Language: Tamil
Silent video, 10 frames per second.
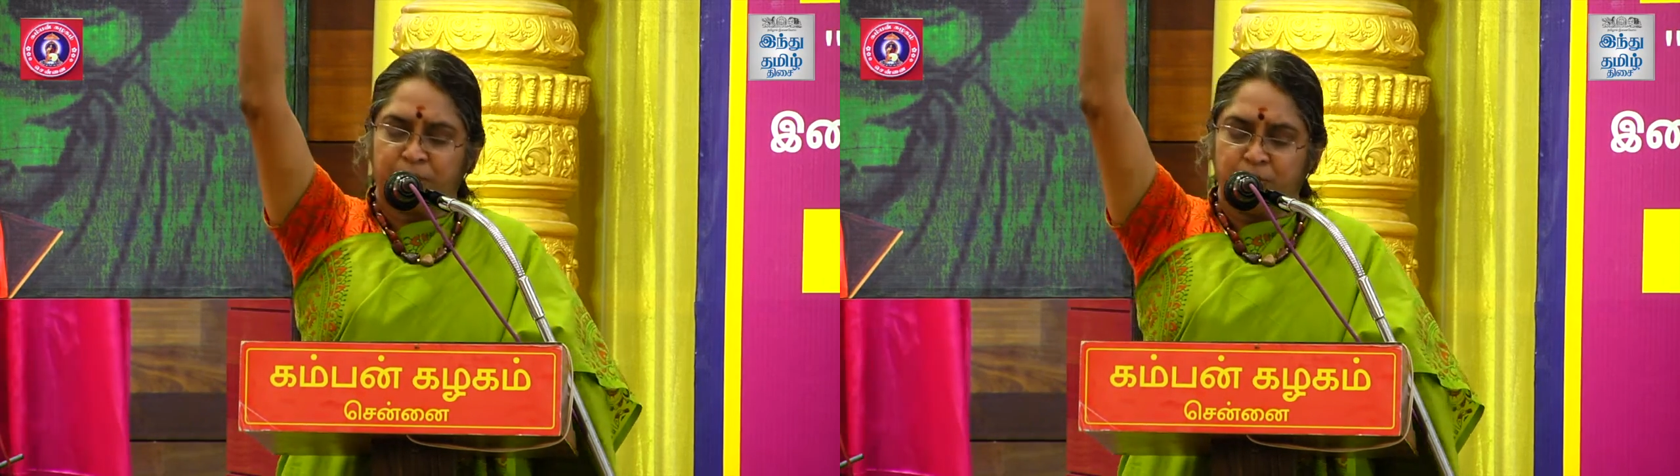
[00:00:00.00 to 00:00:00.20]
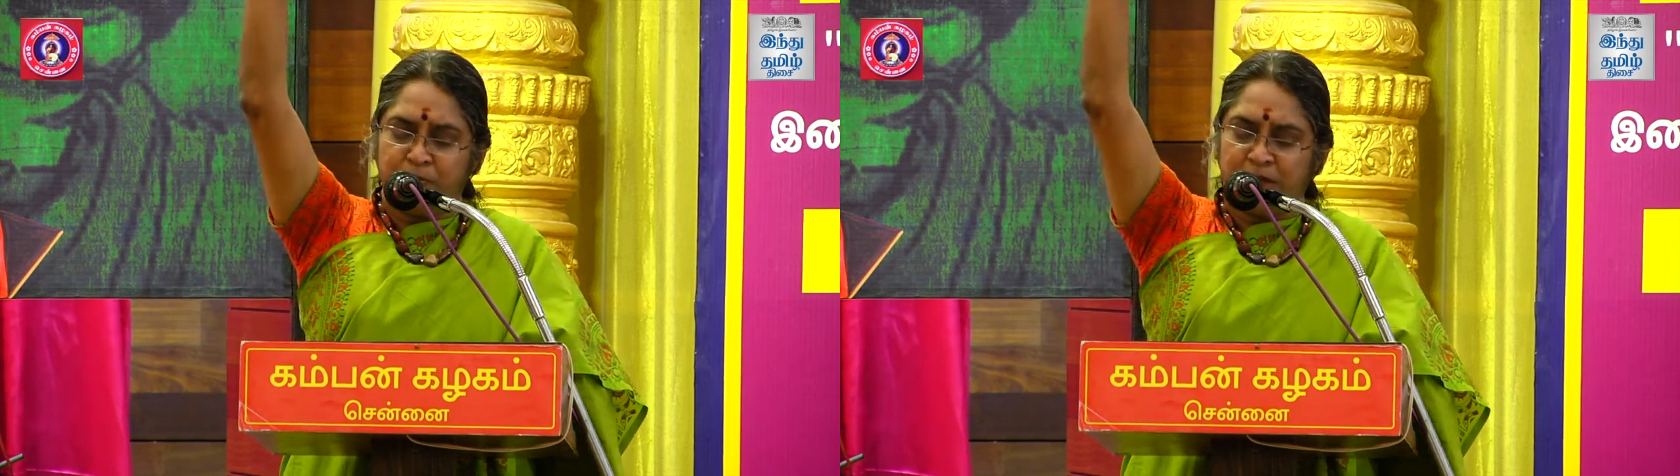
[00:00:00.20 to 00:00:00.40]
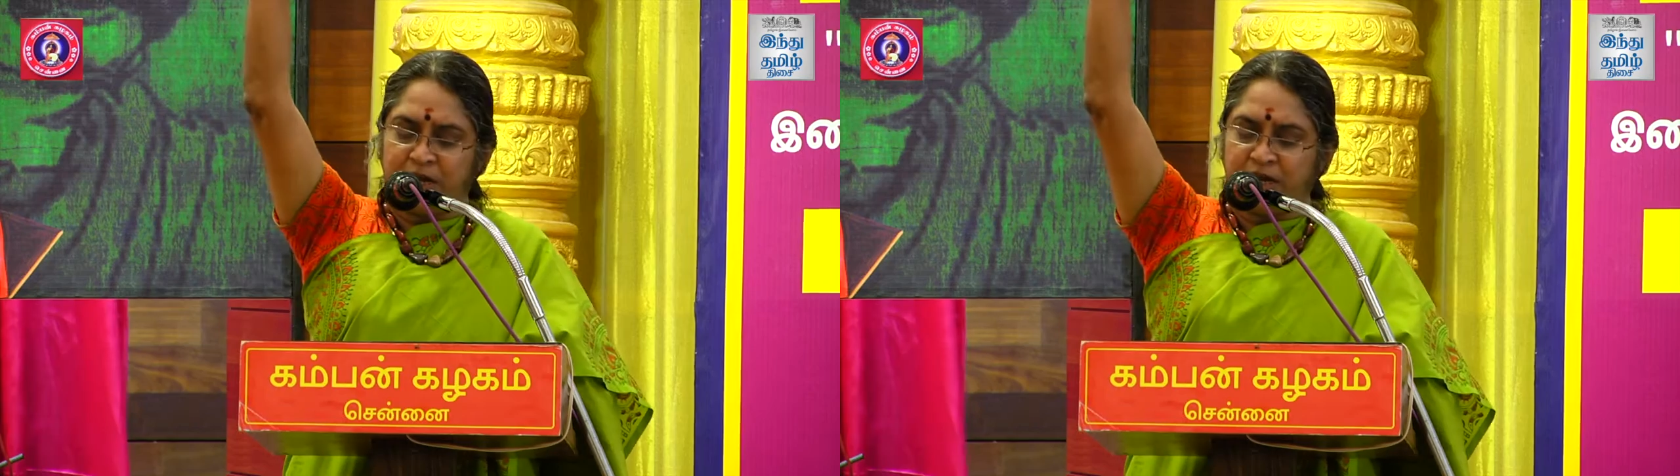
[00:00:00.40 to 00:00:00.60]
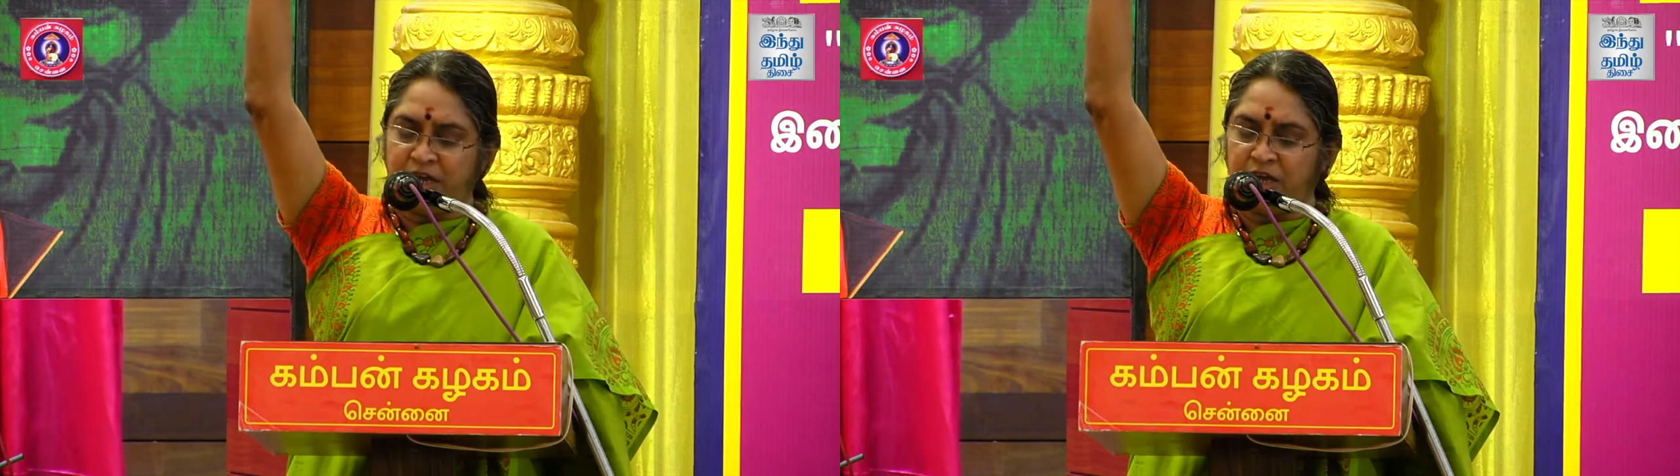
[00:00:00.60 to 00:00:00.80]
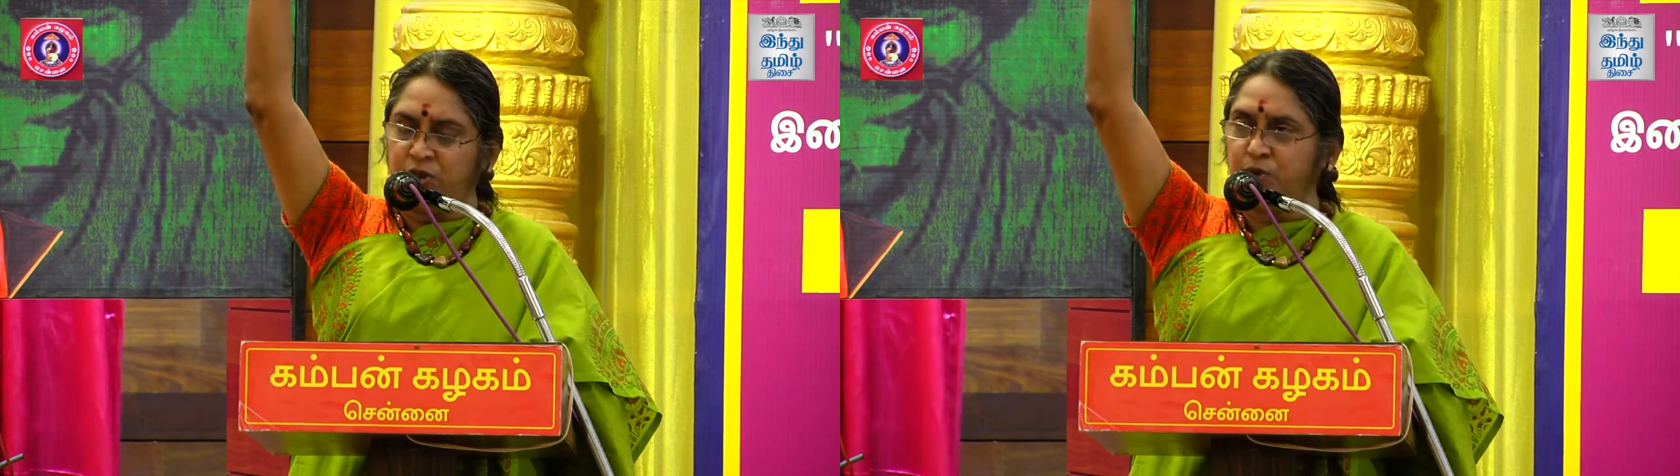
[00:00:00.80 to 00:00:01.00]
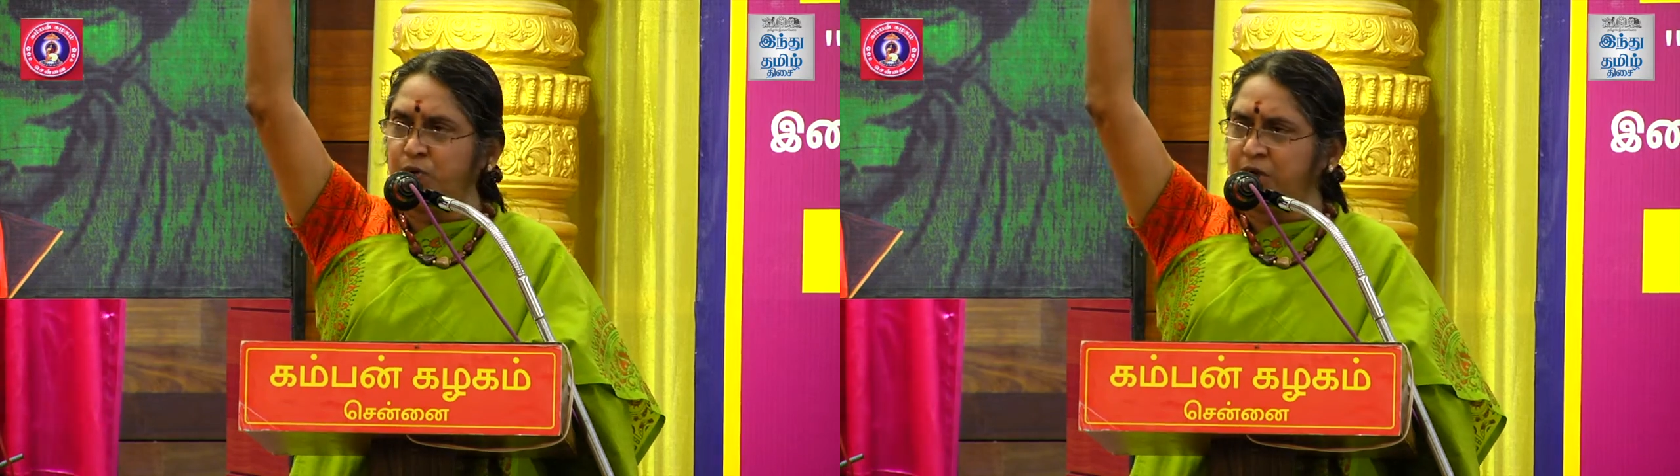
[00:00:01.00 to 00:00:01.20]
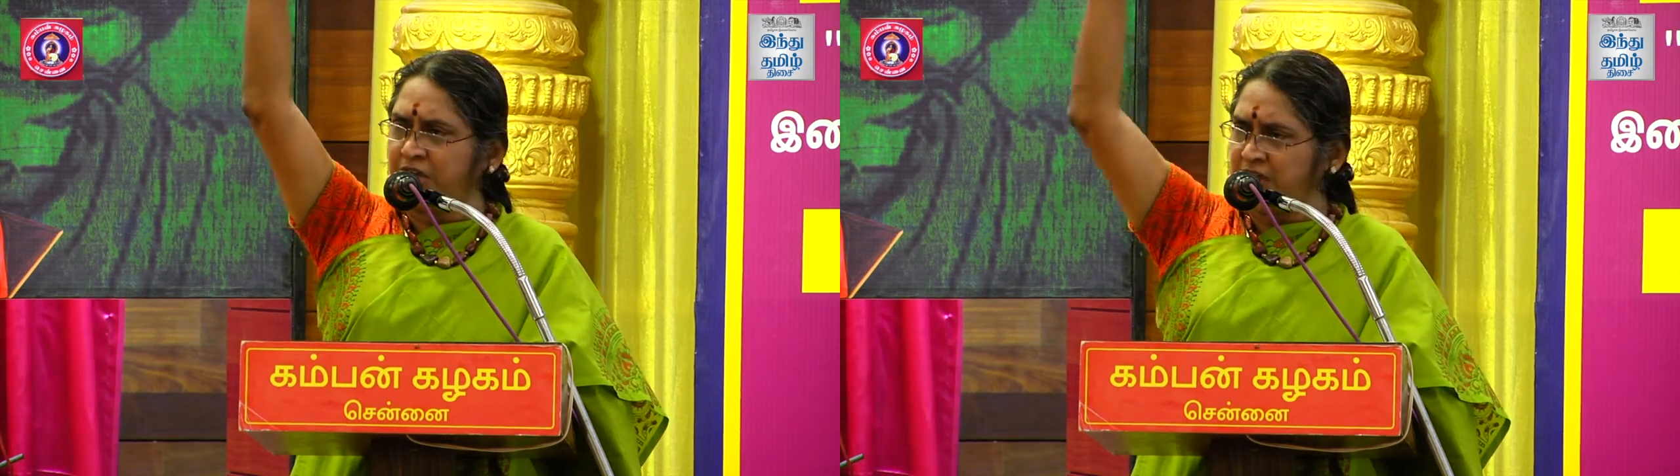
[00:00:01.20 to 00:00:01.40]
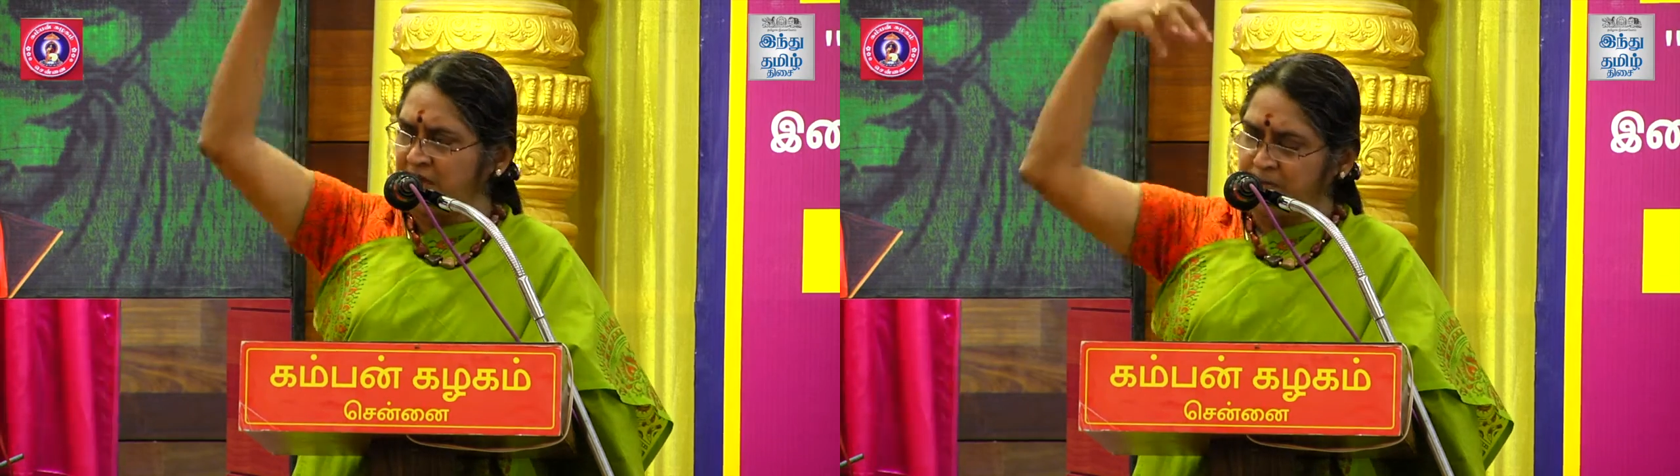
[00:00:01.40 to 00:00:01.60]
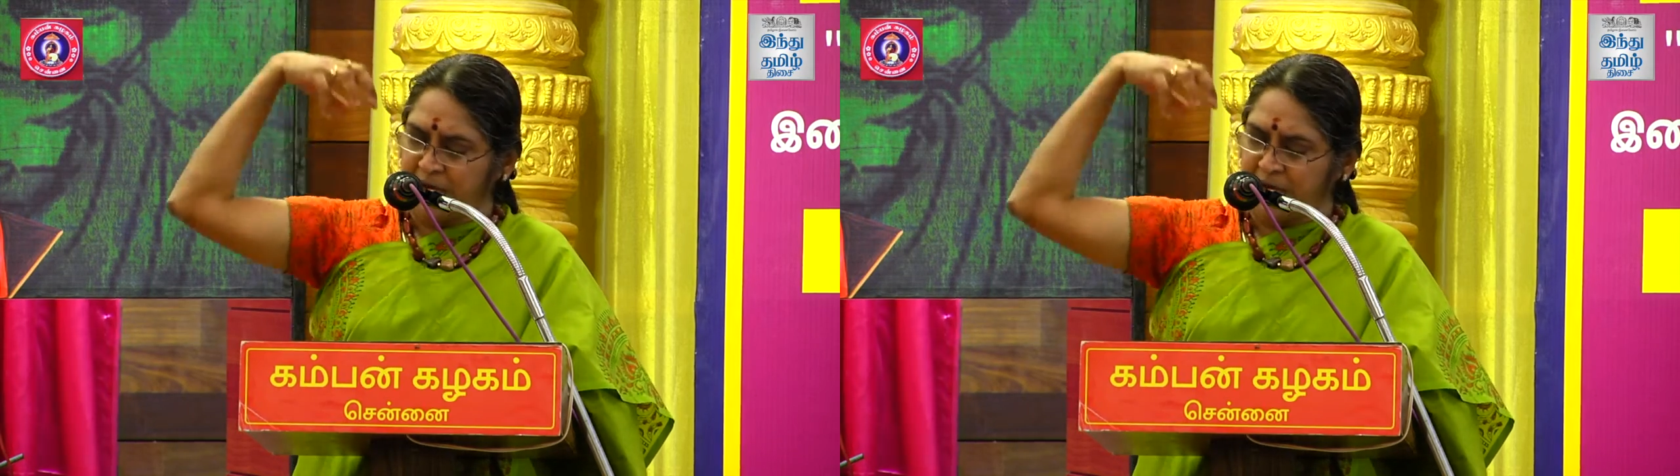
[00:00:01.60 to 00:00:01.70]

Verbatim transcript: தும்பிக்கையை தூக்கி